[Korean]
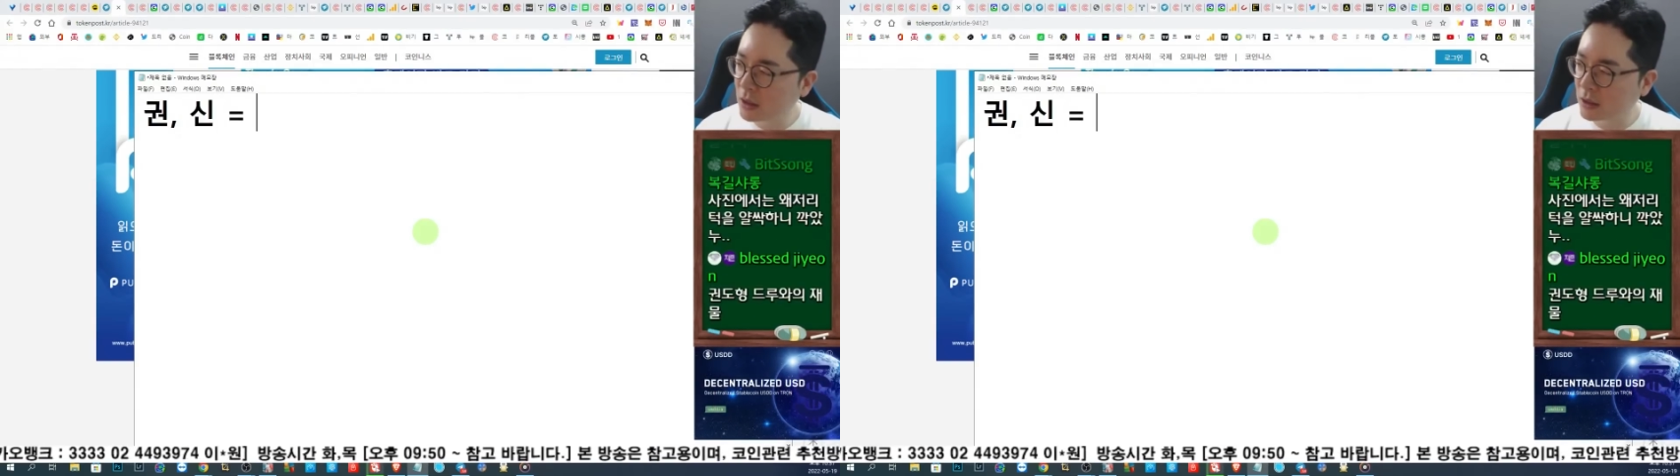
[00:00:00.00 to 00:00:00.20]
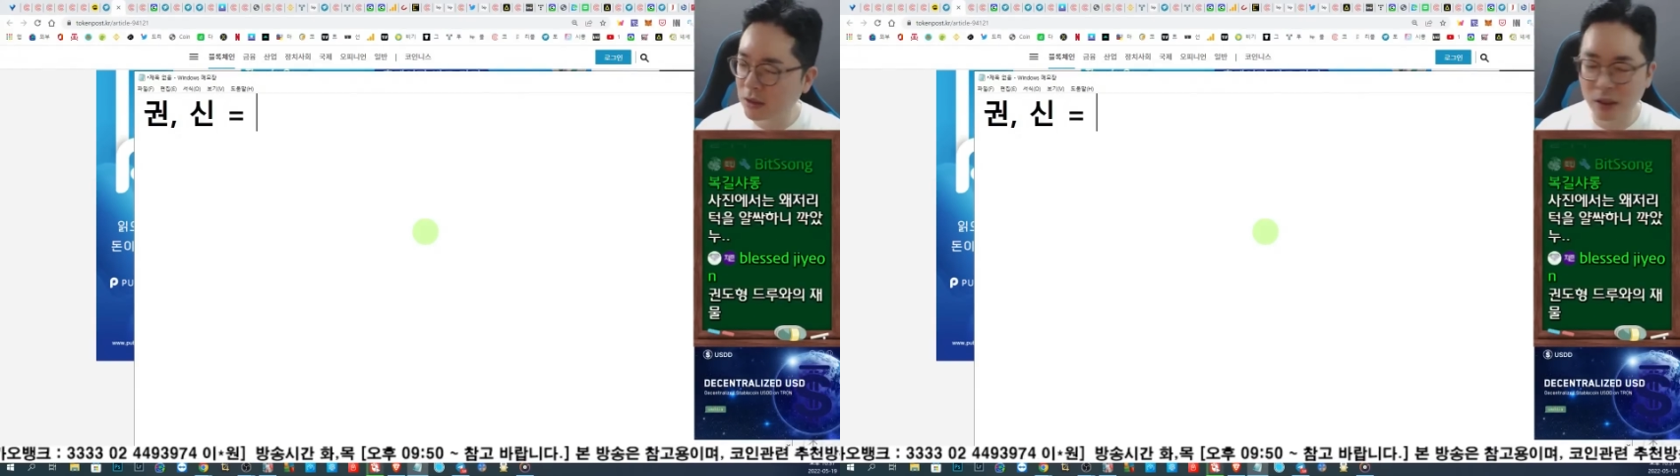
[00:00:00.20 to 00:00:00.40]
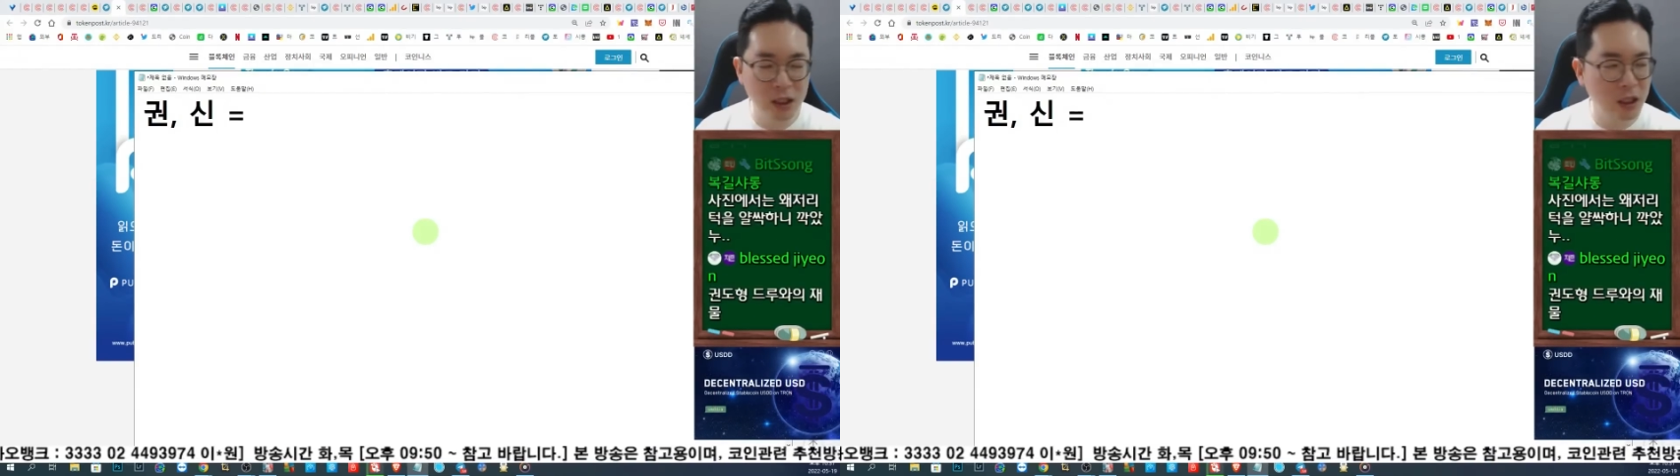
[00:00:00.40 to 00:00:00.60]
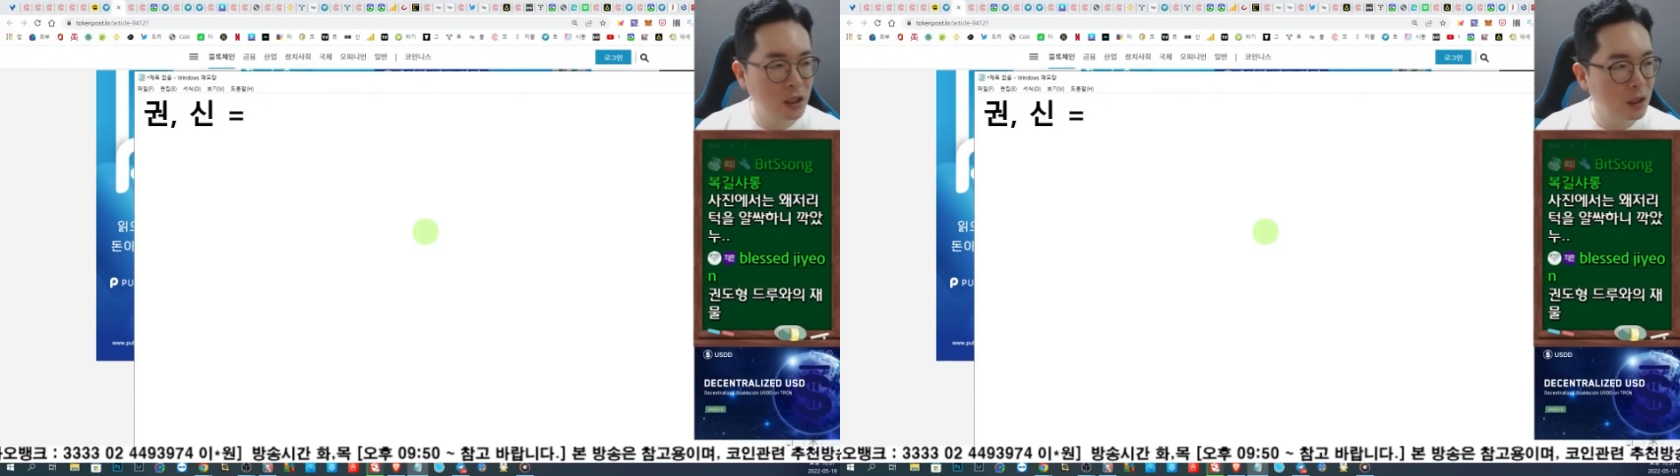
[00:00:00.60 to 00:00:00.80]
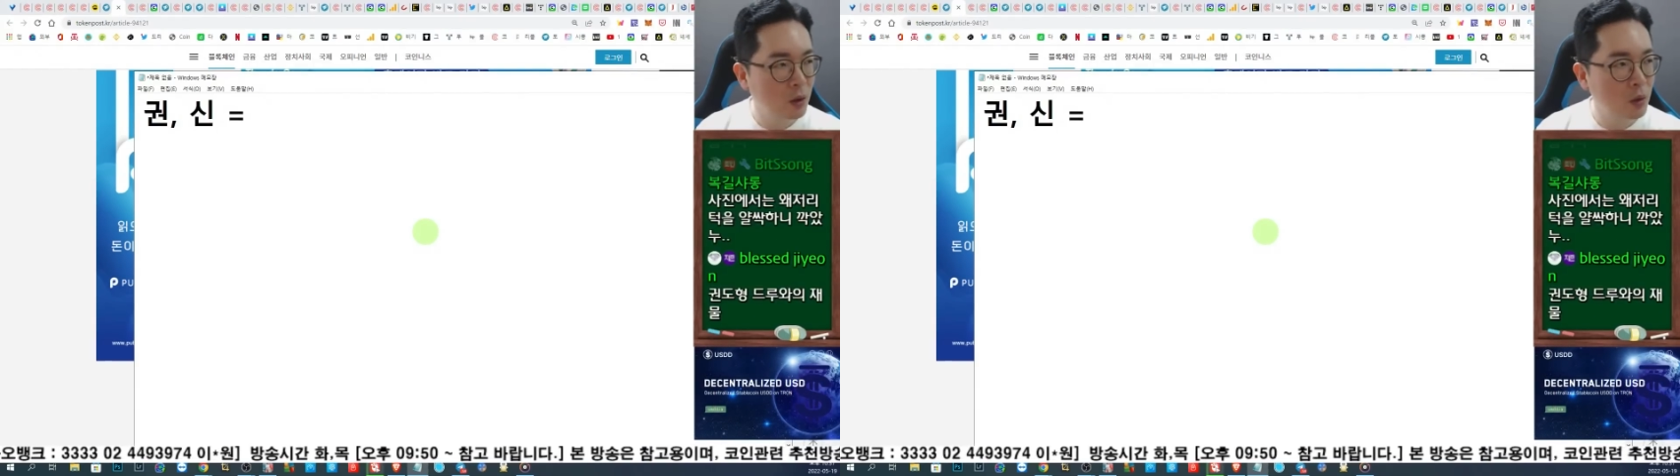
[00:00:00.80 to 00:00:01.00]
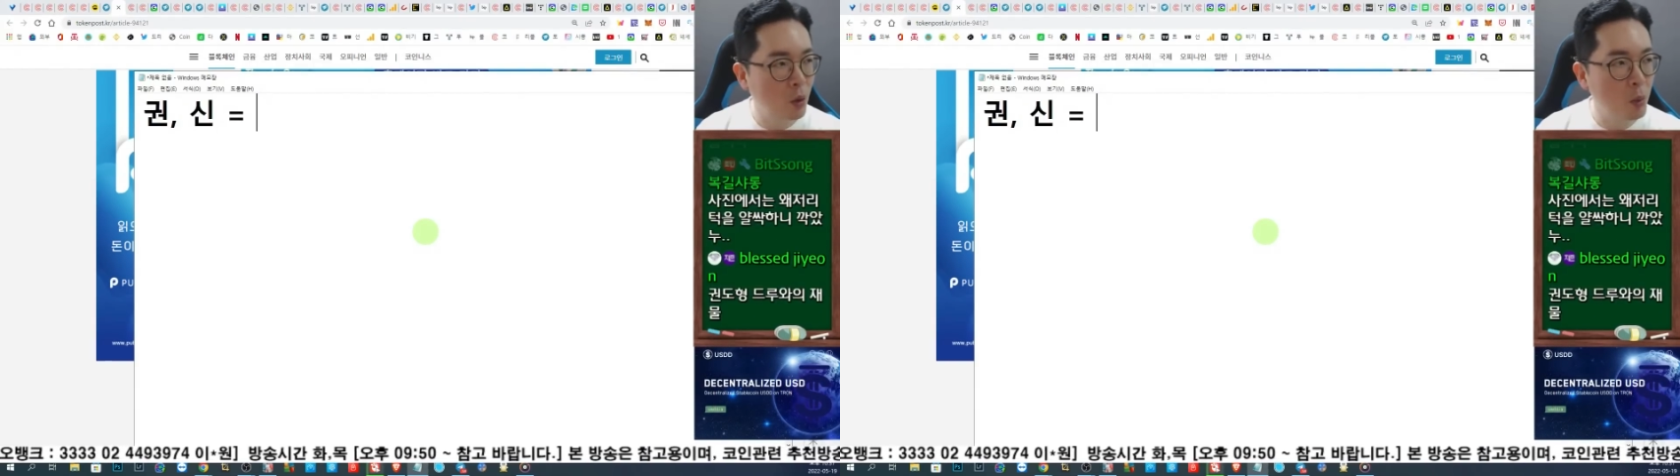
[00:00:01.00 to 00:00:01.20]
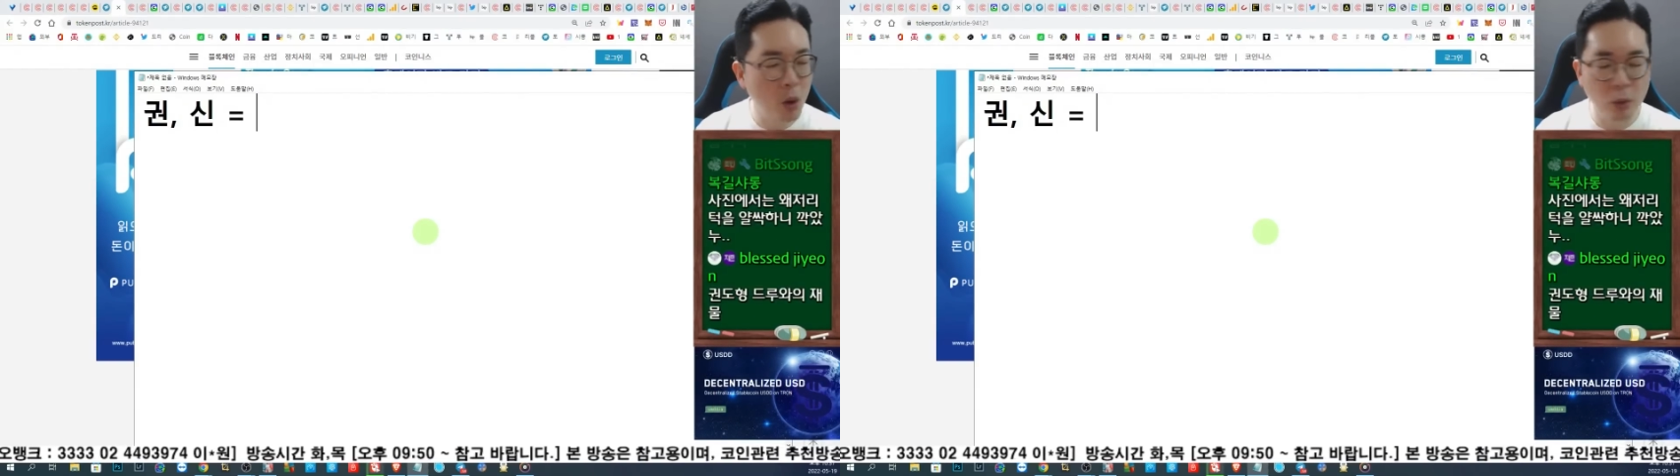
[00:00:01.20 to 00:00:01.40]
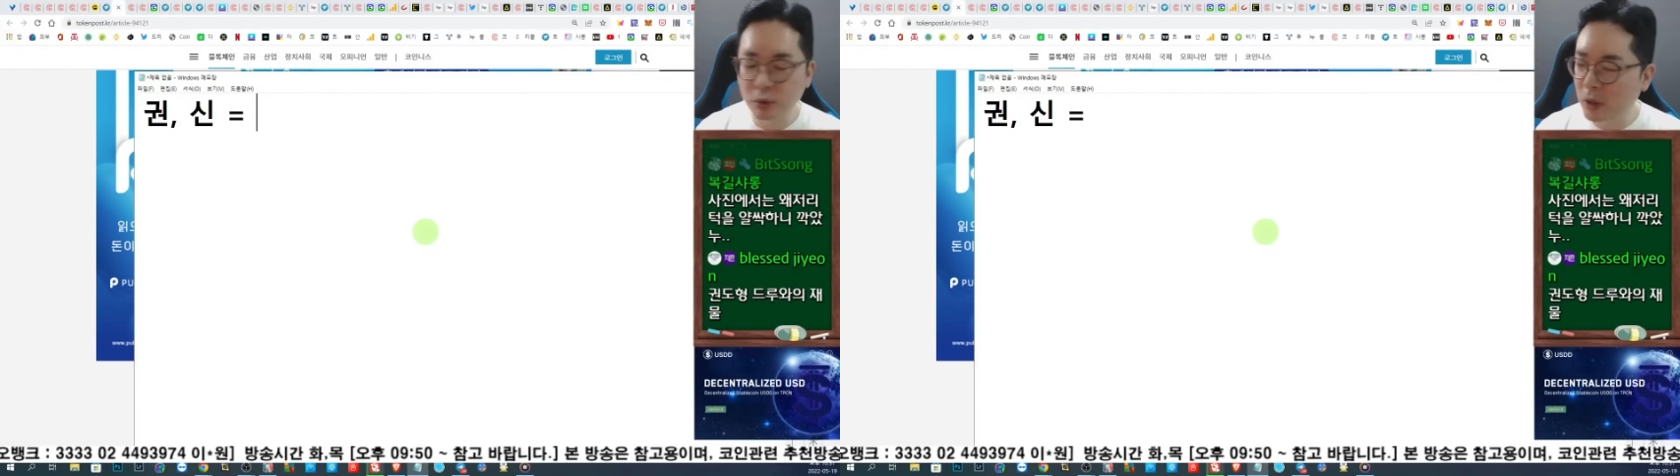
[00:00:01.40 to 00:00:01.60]
저기
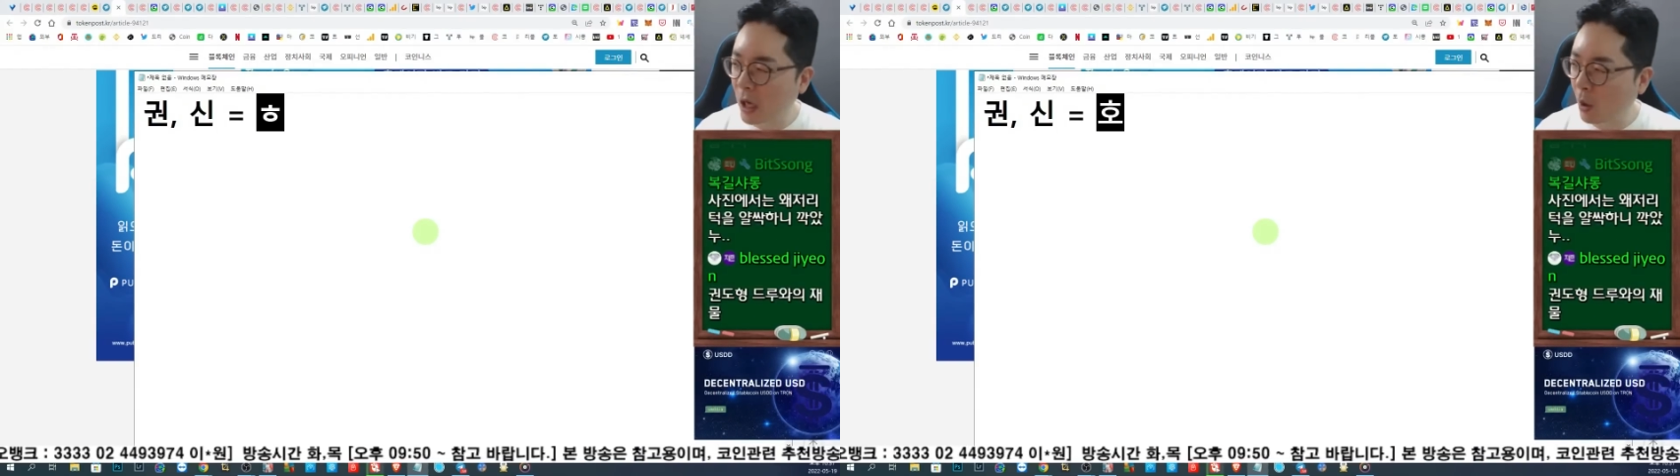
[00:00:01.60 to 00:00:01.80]
고모부가